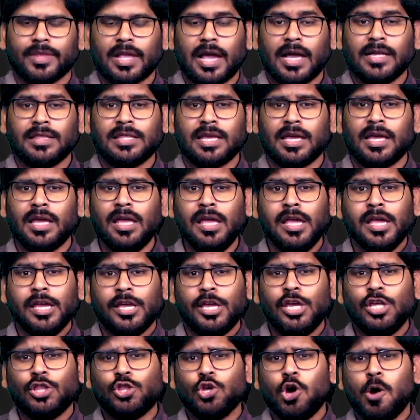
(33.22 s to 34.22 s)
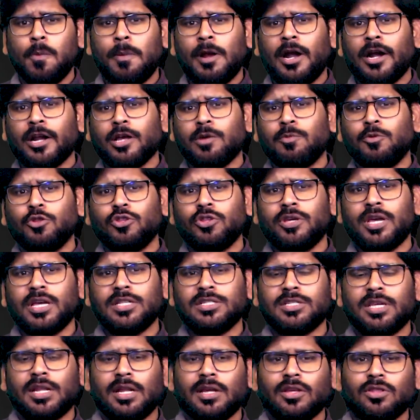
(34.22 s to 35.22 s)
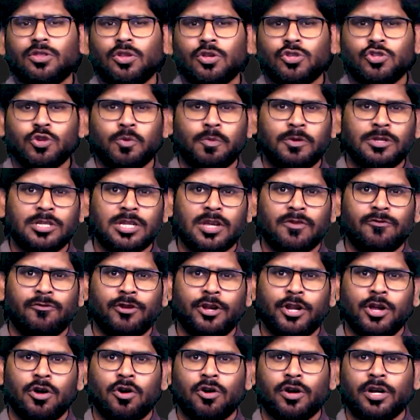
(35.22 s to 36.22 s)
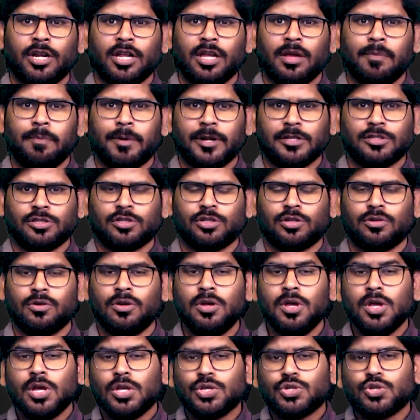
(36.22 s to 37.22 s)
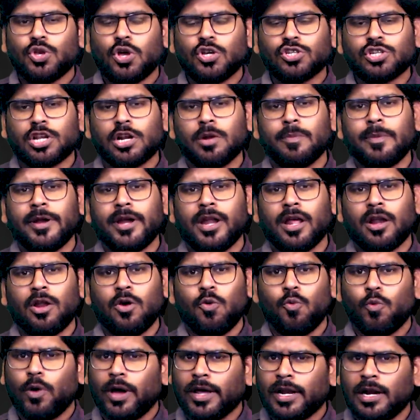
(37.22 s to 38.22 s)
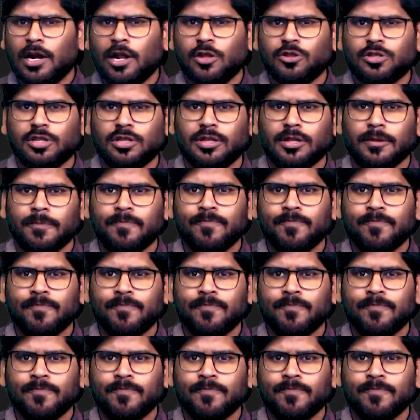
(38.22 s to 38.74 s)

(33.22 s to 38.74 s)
అయితే ఈ తోపులాటకు ముందు ఏం జరిగిందో చూపించే వీడియో ఒకటి ప్రస్తుతం సోషల్ మీడియాలో వైరల్ అవుతుంది